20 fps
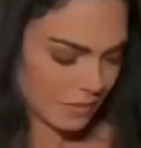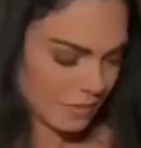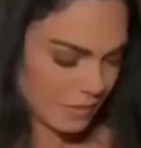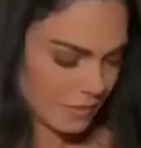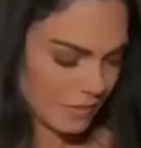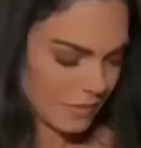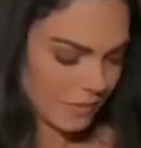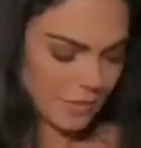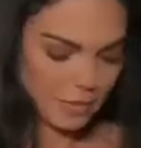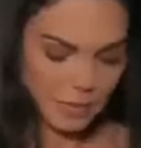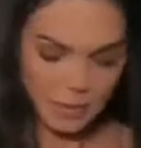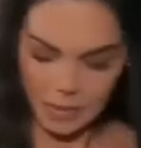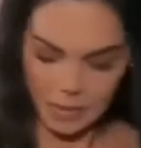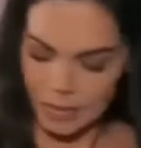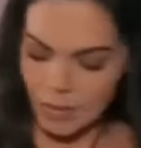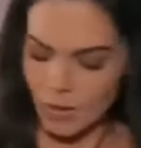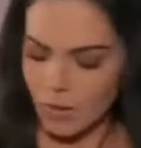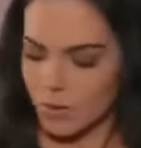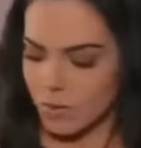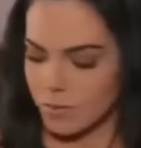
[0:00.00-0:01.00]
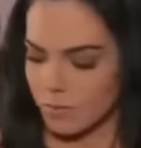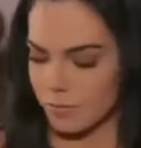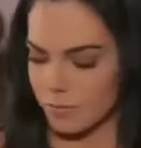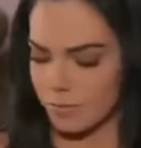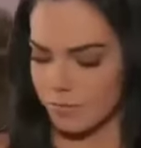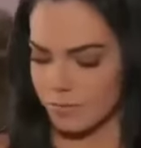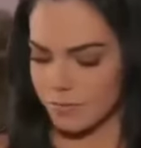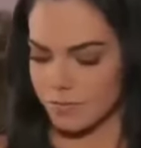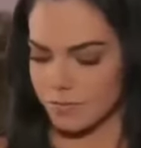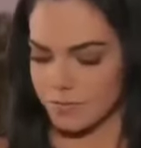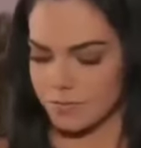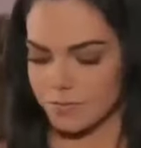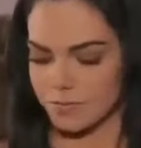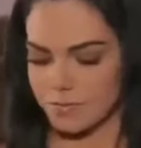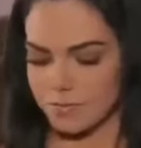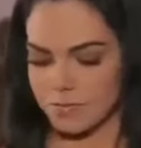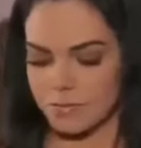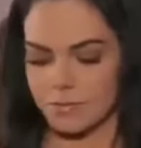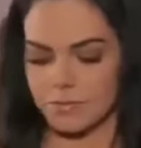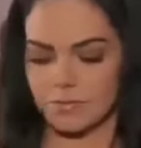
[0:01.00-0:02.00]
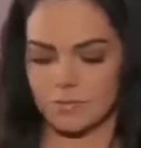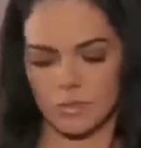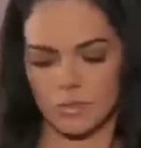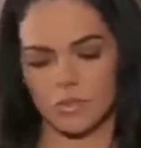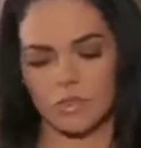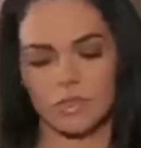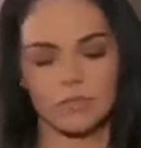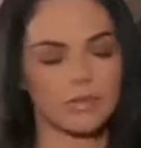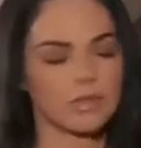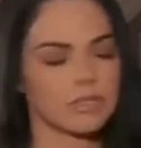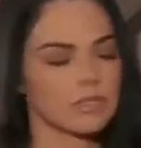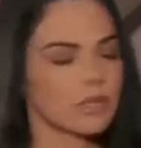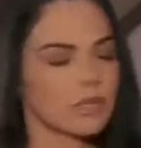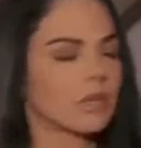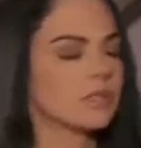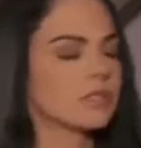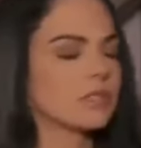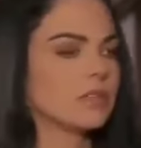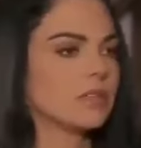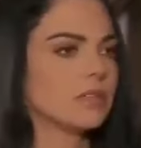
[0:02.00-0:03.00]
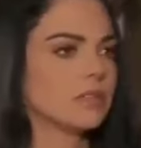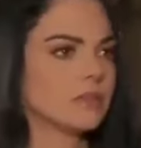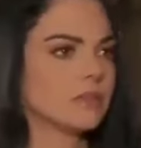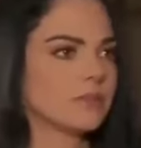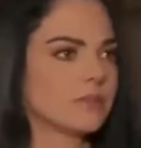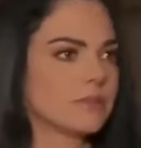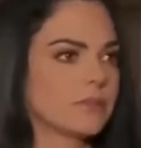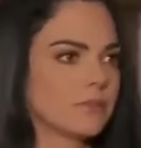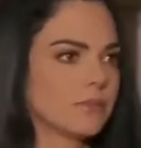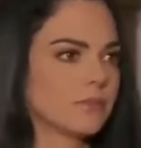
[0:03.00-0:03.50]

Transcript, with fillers: não é? Não. Nem sempre foi assim.